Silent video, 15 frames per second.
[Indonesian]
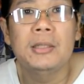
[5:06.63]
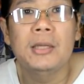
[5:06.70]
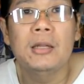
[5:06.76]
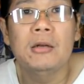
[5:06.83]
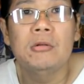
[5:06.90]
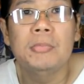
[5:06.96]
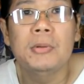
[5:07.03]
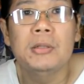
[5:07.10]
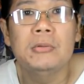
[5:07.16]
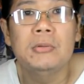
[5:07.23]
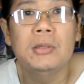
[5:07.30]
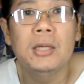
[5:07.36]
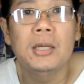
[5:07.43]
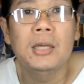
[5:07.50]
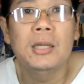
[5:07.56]
Jangan lupa
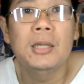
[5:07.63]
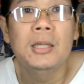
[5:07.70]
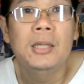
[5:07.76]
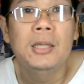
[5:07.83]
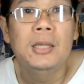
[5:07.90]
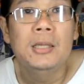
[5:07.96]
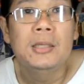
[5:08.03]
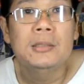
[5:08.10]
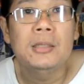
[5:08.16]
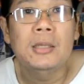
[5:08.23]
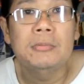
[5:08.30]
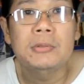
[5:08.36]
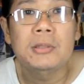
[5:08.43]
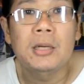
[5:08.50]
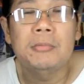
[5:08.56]
juga
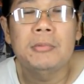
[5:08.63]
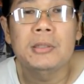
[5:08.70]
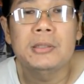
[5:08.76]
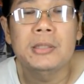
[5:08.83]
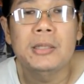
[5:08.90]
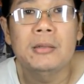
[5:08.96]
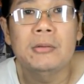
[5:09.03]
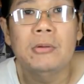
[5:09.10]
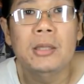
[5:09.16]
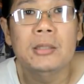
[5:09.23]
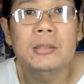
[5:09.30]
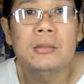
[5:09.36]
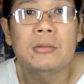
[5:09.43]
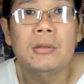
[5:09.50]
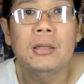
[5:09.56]
subscribe ke channel gue yang
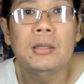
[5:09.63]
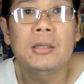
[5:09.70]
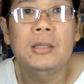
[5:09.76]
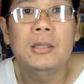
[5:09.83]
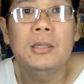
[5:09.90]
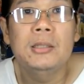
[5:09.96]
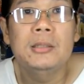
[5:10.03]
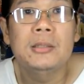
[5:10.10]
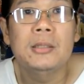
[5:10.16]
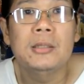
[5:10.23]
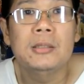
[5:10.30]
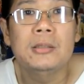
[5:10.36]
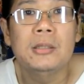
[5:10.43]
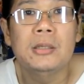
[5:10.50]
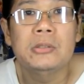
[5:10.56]
satu lagi,
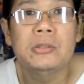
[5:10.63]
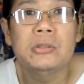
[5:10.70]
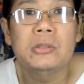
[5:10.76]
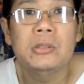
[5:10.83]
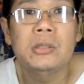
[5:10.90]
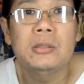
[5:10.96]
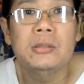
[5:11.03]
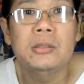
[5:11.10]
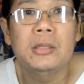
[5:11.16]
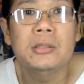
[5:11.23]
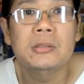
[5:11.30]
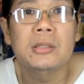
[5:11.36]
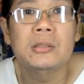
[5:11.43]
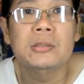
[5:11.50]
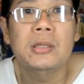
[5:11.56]
channel Delicious Eat
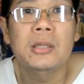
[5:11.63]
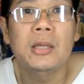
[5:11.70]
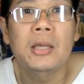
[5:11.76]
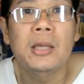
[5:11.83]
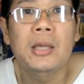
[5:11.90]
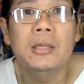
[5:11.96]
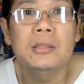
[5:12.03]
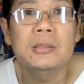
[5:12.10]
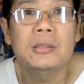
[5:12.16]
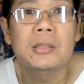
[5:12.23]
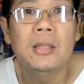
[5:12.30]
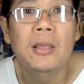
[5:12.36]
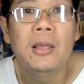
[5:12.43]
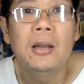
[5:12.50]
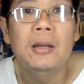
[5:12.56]
Taste and Snacks.
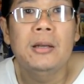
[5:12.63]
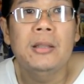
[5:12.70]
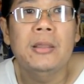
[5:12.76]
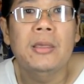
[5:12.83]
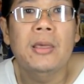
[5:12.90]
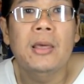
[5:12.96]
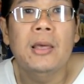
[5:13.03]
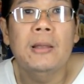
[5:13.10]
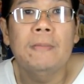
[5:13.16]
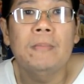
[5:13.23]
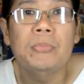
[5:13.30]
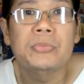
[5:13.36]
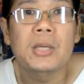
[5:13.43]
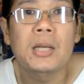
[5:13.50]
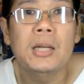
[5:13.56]
Linknya
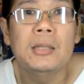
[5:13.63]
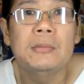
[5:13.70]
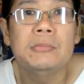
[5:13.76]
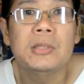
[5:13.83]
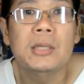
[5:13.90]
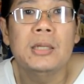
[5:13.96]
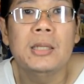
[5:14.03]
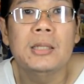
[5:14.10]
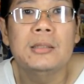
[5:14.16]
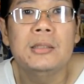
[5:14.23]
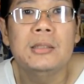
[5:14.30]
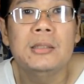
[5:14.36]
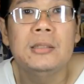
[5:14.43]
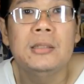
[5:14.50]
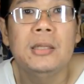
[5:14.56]
kalian bisa lihat
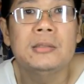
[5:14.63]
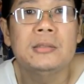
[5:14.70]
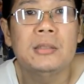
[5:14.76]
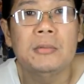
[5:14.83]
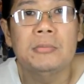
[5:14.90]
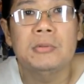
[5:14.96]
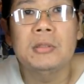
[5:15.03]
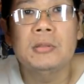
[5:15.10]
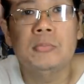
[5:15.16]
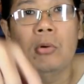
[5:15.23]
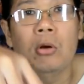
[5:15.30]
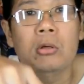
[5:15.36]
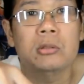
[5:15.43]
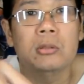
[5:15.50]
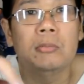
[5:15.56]
di description
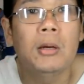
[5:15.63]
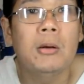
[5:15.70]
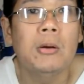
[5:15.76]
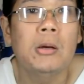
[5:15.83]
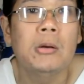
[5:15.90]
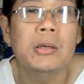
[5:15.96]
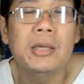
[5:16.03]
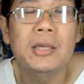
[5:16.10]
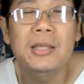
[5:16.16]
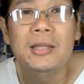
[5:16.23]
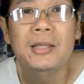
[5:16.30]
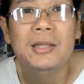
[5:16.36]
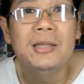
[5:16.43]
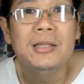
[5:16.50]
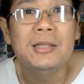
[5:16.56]
box di bawah, oke? Okay?
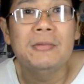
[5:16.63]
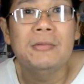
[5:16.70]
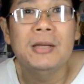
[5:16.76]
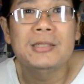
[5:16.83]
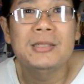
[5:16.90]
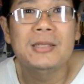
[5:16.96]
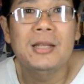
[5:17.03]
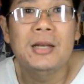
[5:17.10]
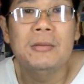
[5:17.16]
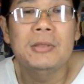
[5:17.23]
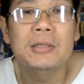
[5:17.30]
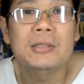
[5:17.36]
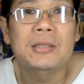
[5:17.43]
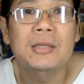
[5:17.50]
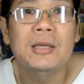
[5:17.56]
Terima kasih telah
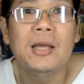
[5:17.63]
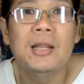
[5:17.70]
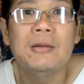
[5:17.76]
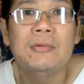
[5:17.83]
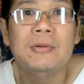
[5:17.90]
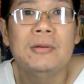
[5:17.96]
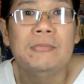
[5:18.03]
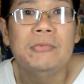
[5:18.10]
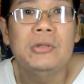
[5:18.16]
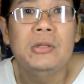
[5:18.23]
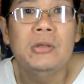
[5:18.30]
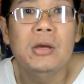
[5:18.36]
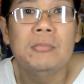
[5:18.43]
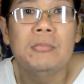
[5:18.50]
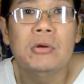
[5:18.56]
menyaksikan
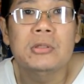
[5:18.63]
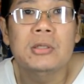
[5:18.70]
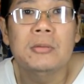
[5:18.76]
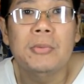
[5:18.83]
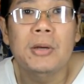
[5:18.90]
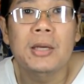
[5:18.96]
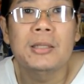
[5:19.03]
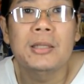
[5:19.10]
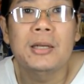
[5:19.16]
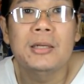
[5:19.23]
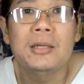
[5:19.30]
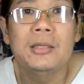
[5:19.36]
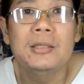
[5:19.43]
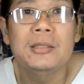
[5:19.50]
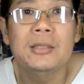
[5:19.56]
video unboxing paket hari
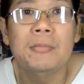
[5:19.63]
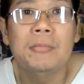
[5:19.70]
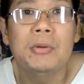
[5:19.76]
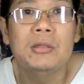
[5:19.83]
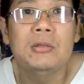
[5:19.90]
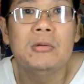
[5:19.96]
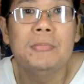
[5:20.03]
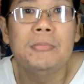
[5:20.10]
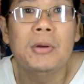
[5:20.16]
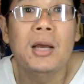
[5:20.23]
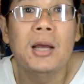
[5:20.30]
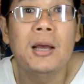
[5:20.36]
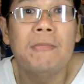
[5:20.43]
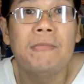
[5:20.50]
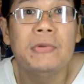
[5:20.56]
ini. Sampai
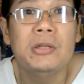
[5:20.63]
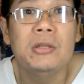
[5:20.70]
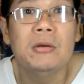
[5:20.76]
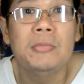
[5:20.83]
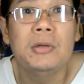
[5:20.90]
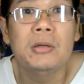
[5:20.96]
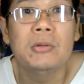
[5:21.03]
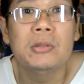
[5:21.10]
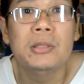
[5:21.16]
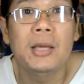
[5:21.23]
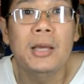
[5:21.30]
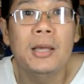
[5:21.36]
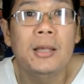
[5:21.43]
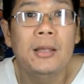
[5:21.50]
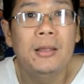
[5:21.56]
jumpa video
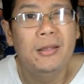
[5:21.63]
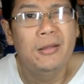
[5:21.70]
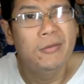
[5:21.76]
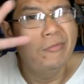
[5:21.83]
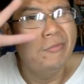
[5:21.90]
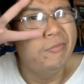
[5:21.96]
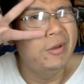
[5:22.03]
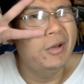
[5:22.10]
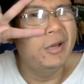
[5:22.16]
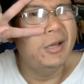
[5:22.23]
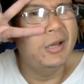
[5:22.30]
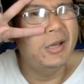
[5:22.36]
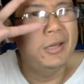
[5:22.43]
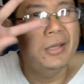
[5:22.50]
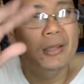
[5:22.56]
berikutnya.
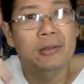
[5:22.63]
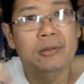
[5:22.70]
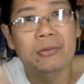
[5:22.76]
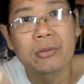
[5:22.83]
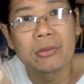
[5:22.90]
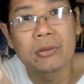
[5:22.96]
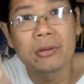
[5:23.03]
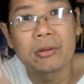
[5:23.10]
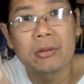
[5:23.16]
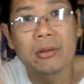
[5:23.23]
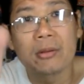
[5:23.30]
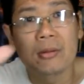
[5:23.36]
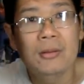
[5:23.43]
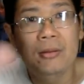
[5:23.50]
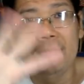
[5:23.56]
Bye.
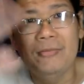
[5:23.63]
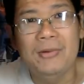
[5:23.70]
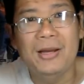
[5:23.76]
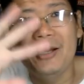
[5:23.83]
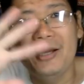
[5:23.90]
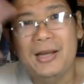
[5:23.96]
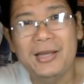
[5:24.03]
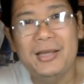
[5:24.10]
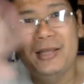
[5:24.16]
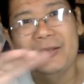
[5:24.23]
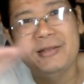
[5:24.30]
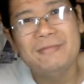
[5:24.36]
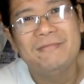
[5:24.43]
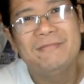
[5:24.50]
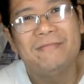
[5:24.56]

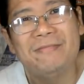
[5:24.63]
Bye.